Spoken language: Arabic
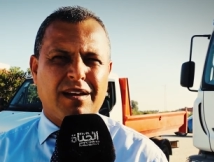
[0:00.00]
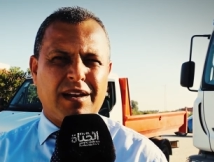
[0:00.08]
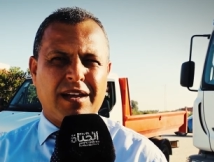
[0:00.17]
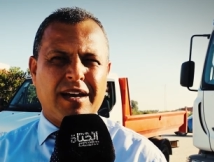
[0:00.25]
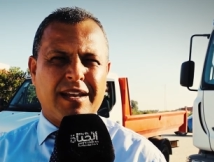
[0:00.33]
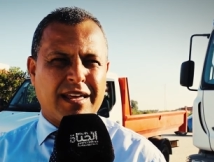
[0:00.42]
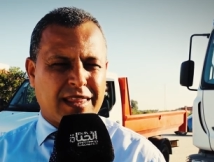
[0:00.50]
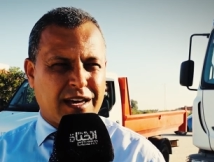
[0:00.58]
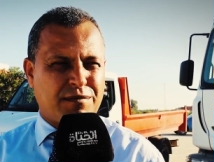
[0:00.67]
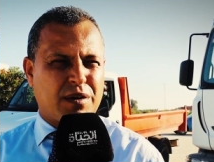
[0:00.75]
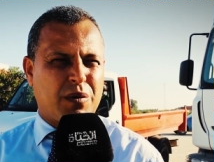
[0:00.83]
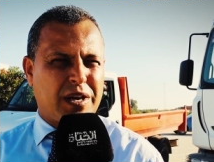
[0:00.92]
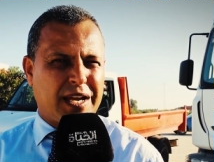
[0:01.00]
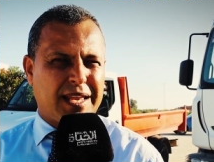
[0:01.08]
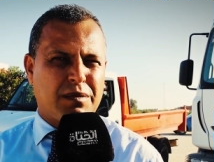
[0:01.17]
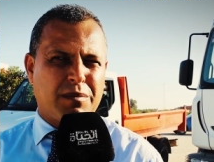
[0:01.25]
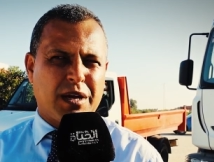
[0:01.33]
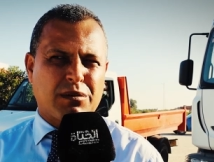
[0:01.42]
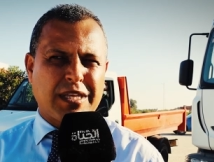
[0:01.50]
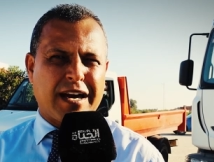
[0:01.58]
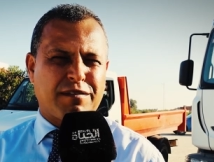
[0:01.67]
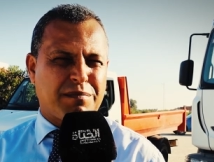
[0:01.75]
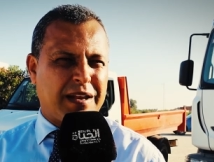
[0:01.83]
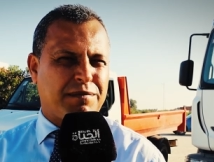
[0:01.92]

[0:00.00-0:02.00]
النظافه والعنايه بالبيئه وتعرف